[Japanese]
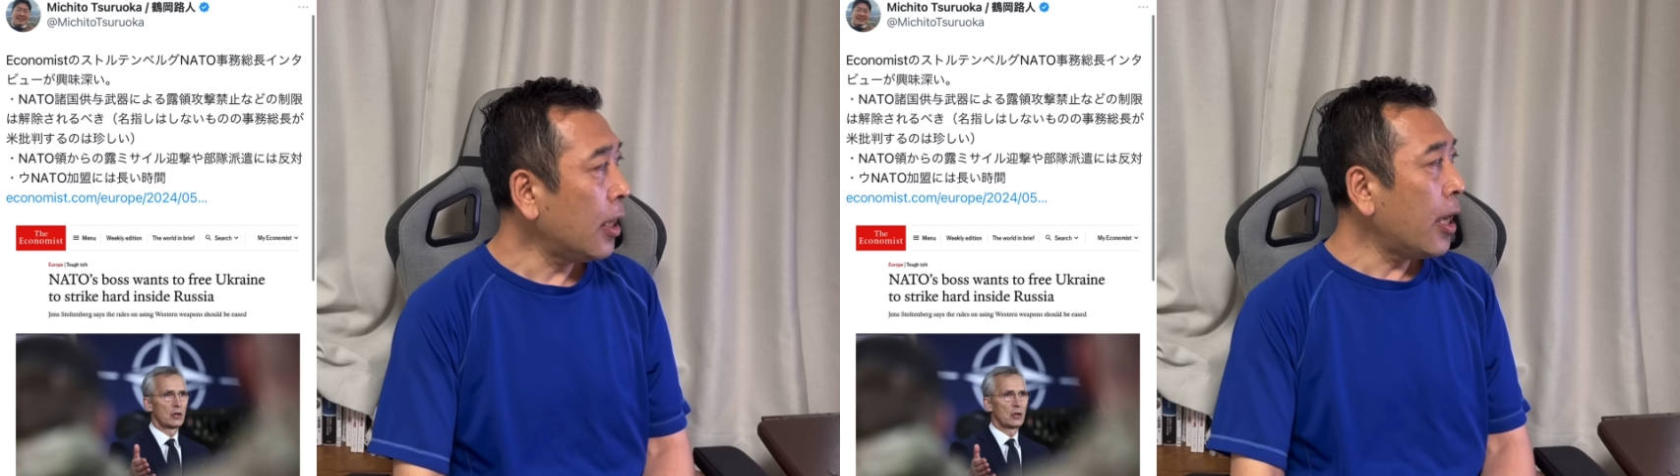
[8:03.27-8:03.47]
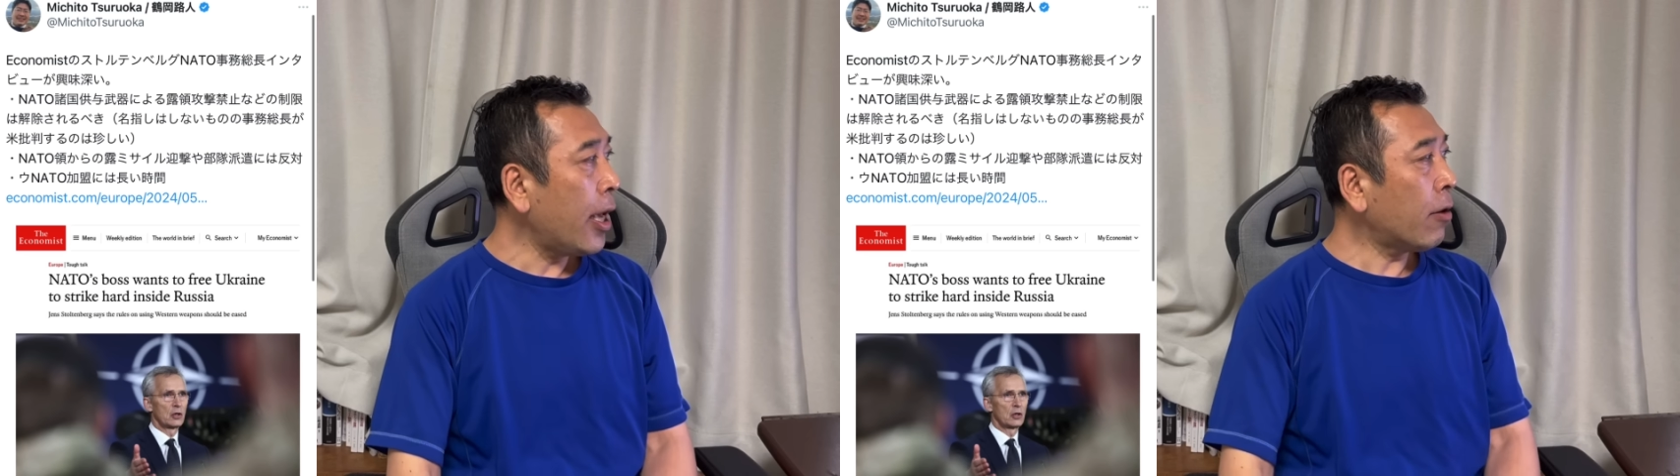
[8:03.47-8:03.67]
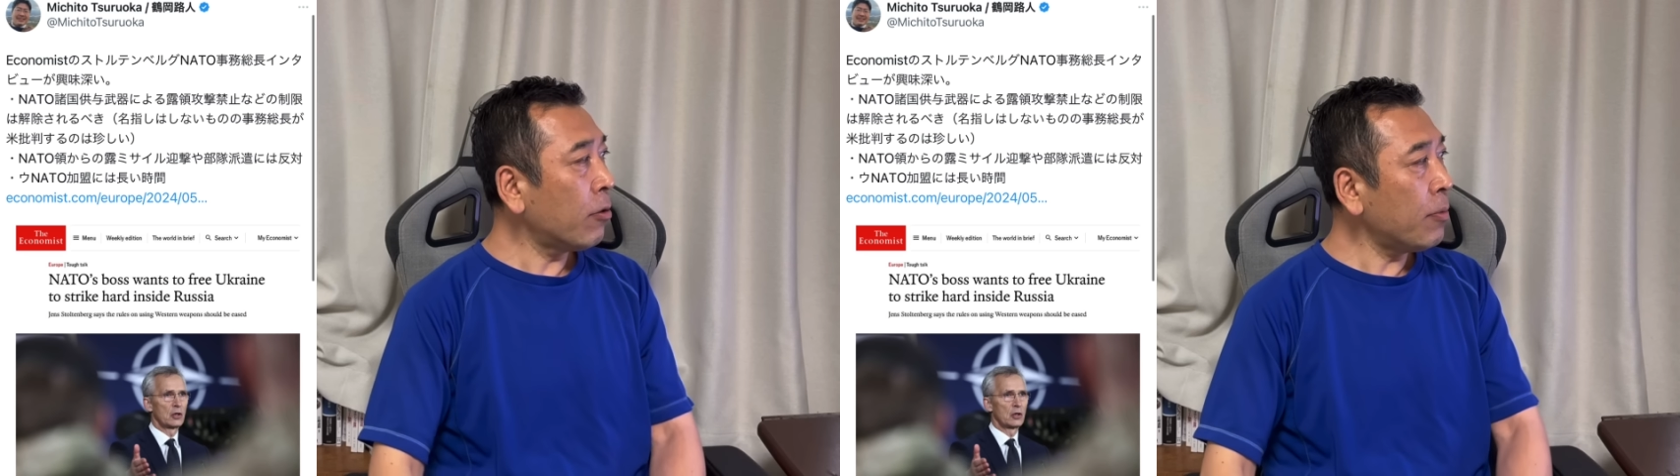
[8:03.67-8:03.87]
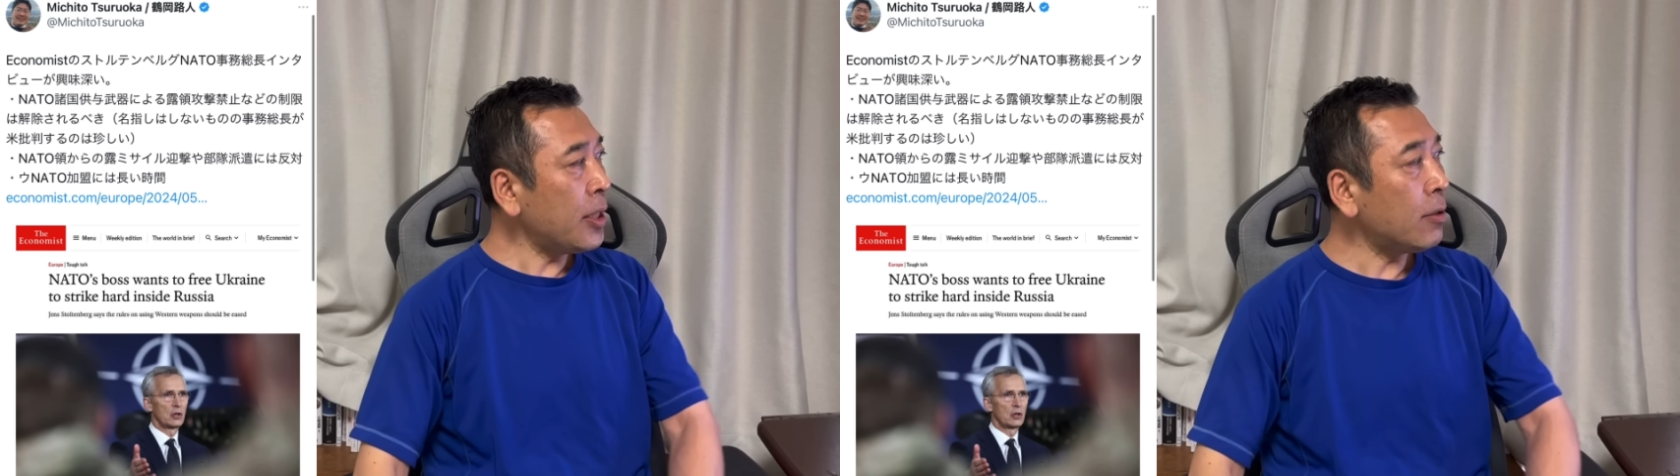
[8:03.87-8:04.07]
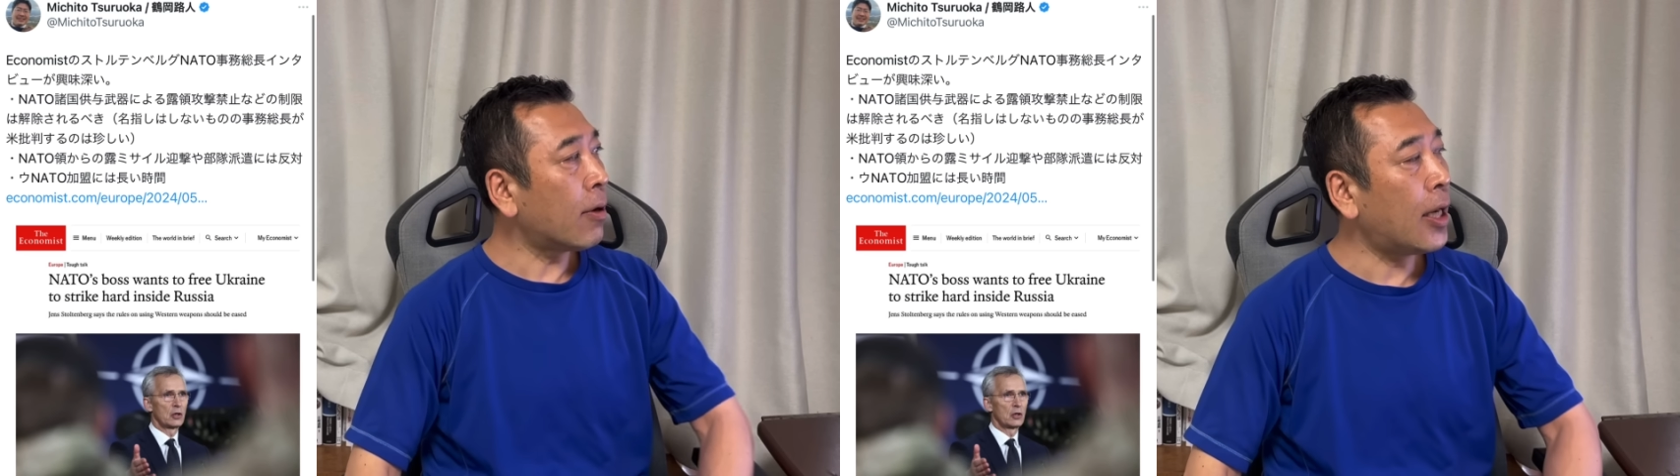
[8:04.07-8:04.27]

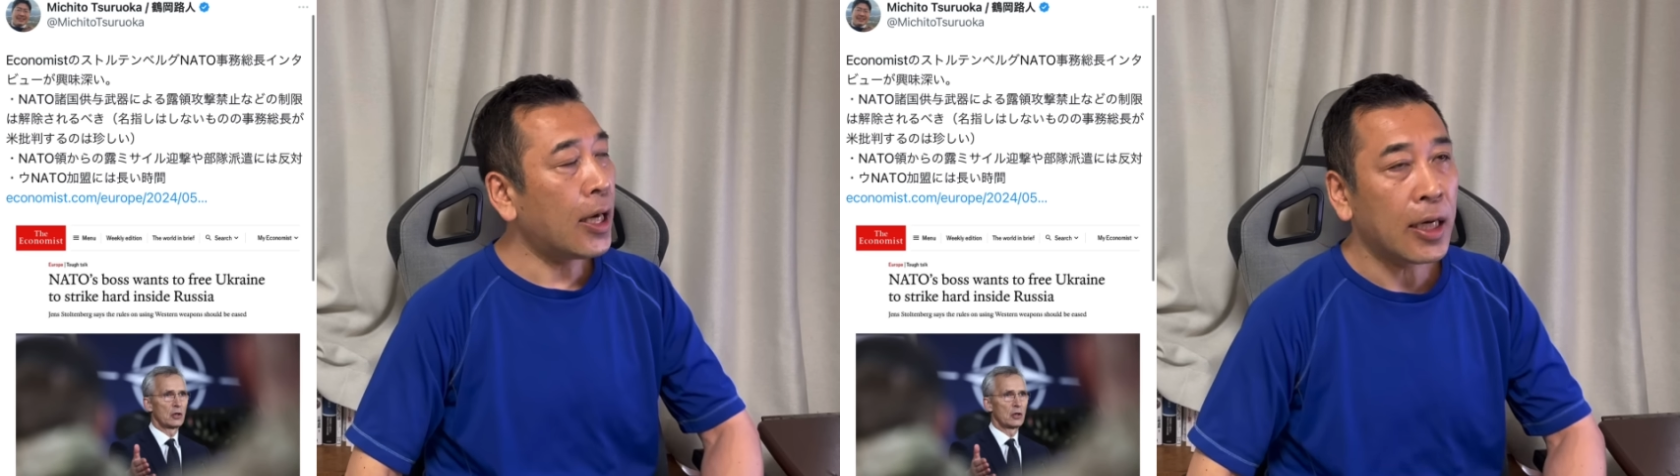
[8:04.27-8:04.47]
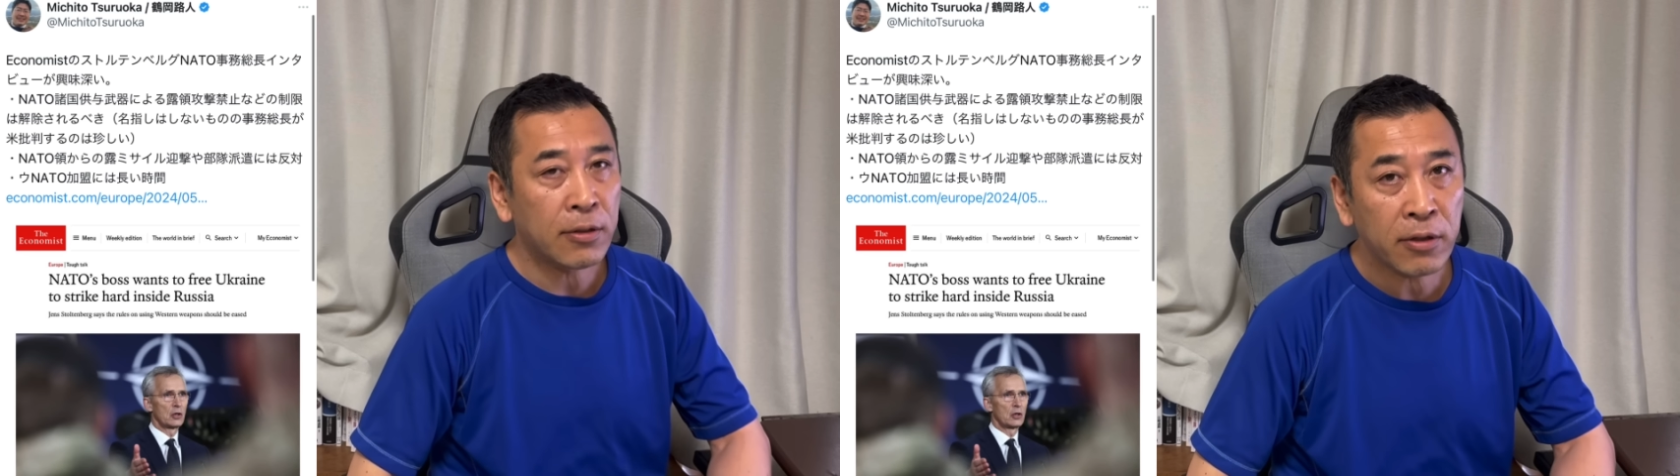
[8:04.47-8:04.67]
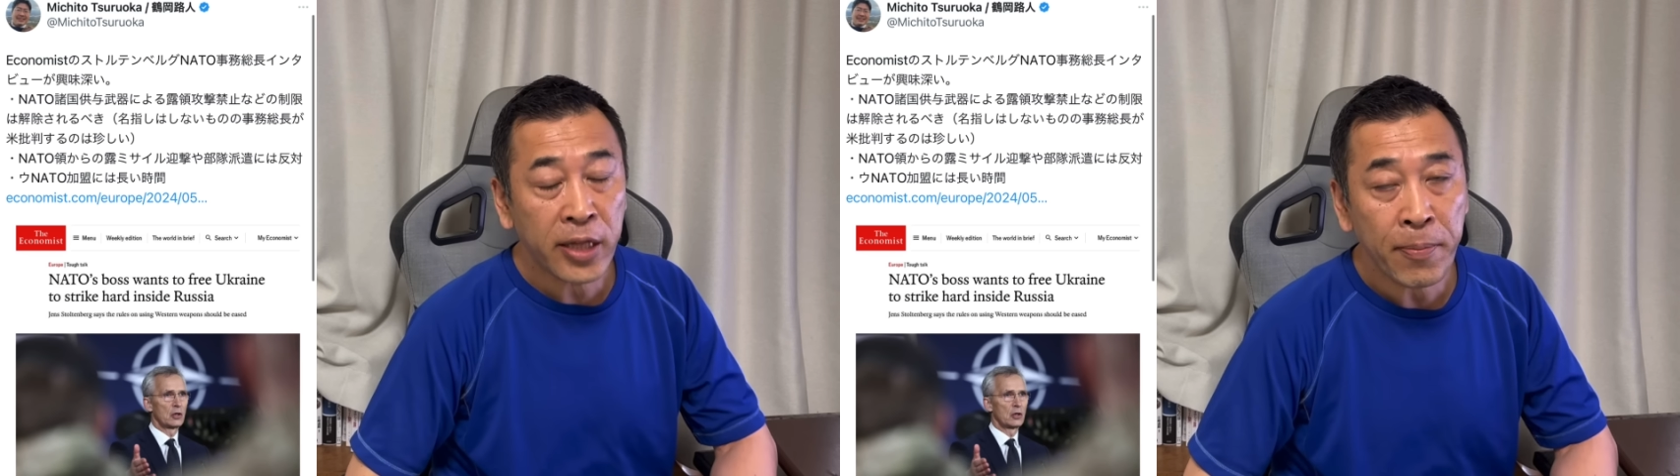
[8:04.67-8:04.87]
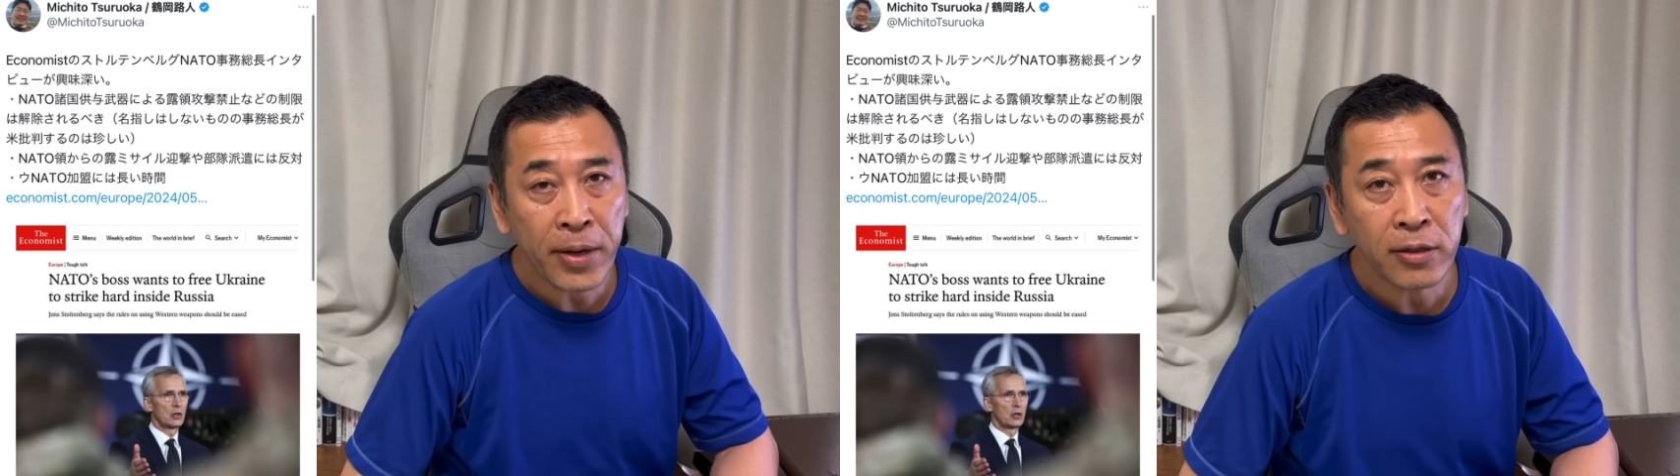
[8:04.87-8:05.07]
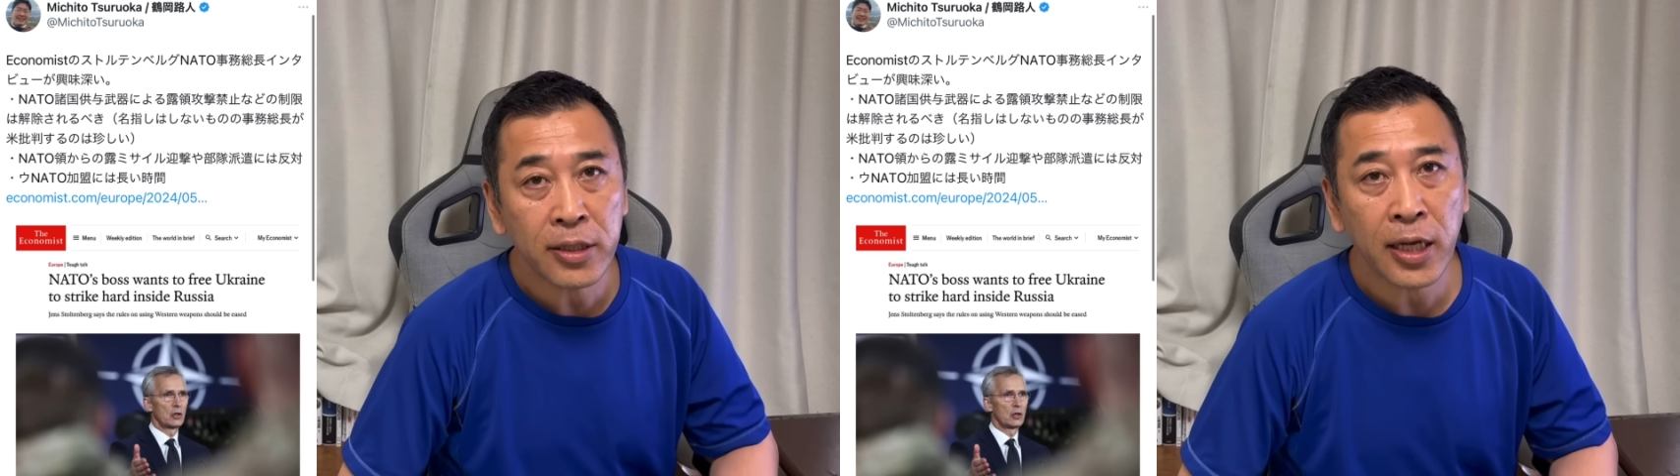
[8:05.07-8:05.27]
エコノミストが
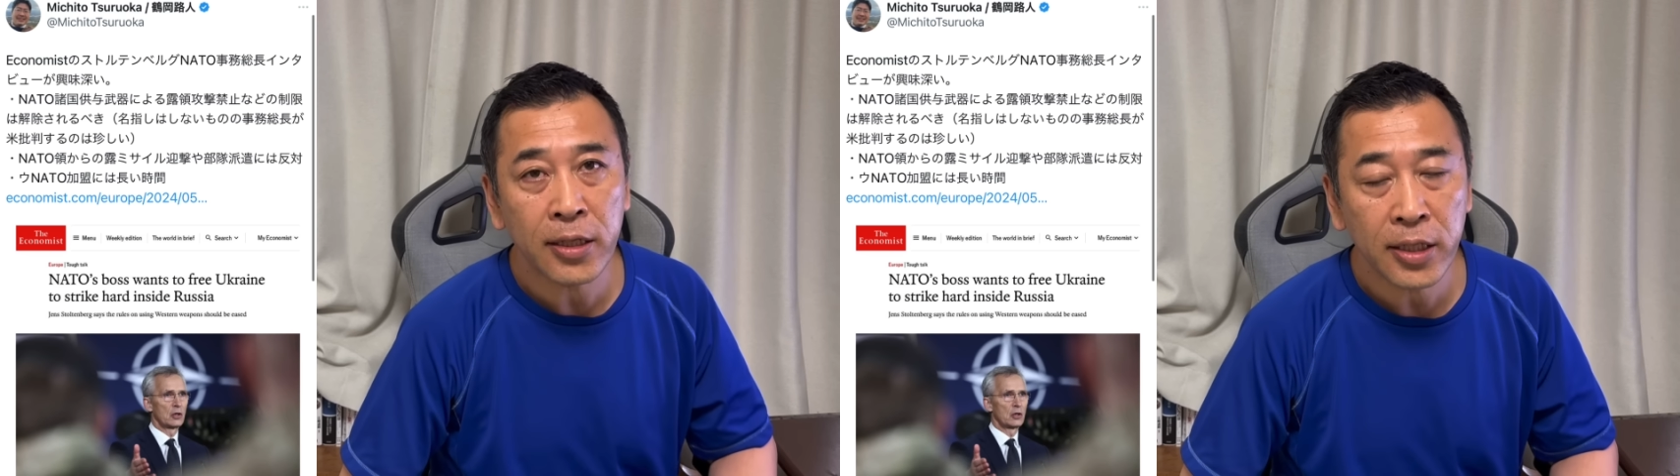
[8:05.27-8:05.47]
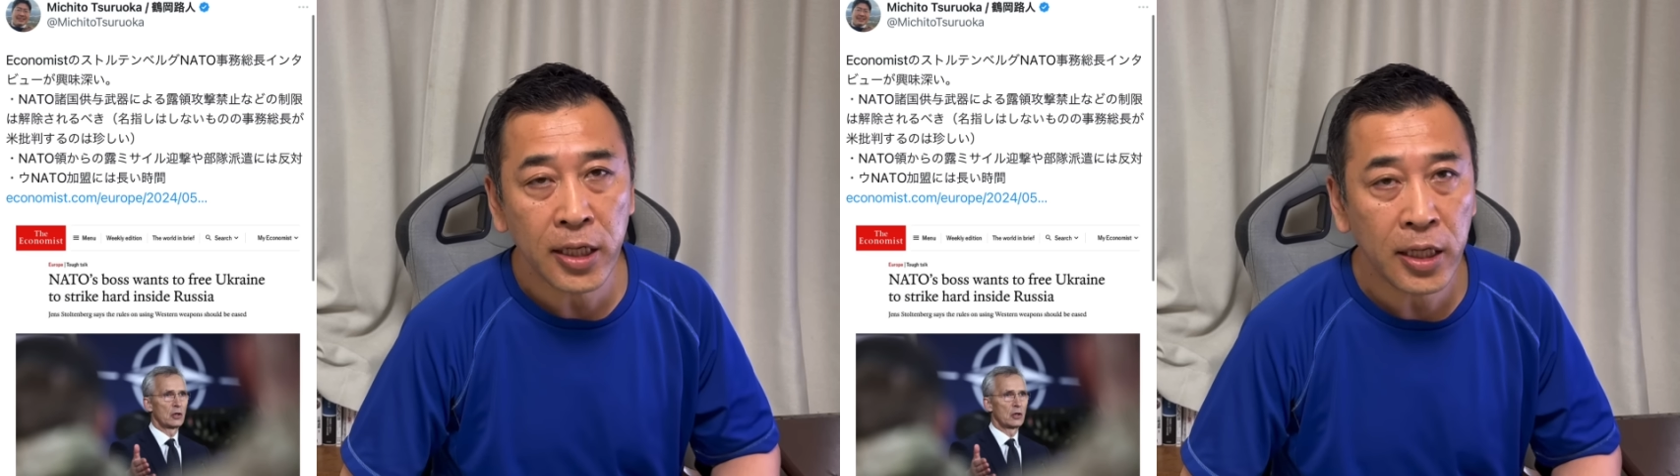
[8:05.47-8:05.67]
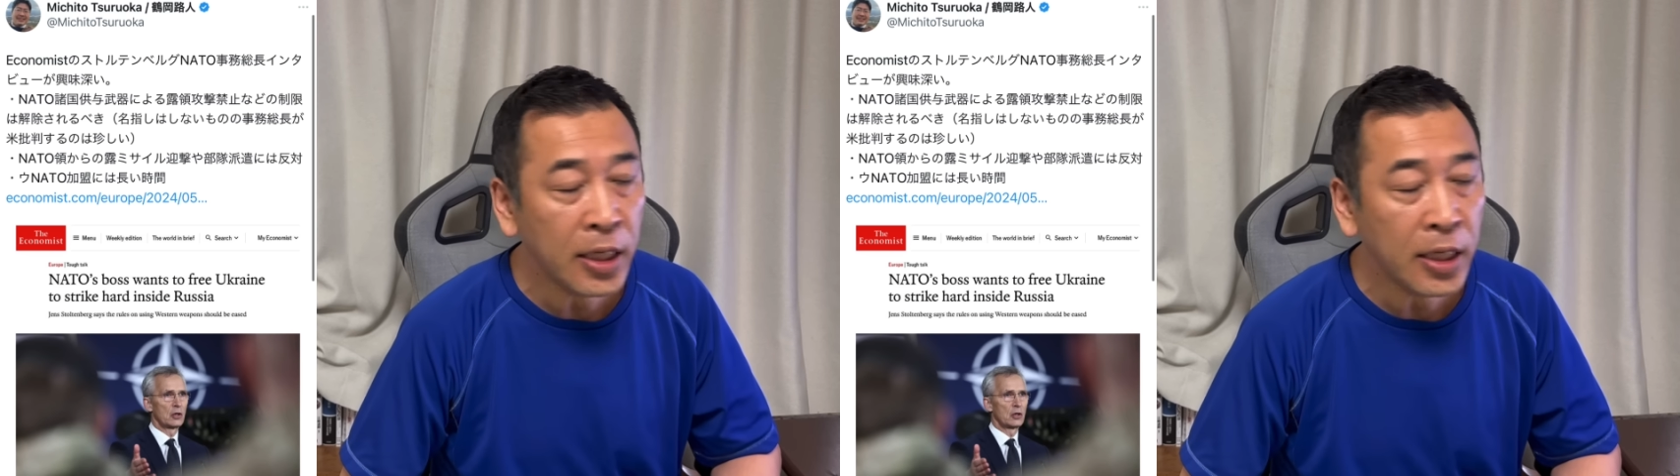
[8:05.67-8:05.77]
ソルテンベルグさんに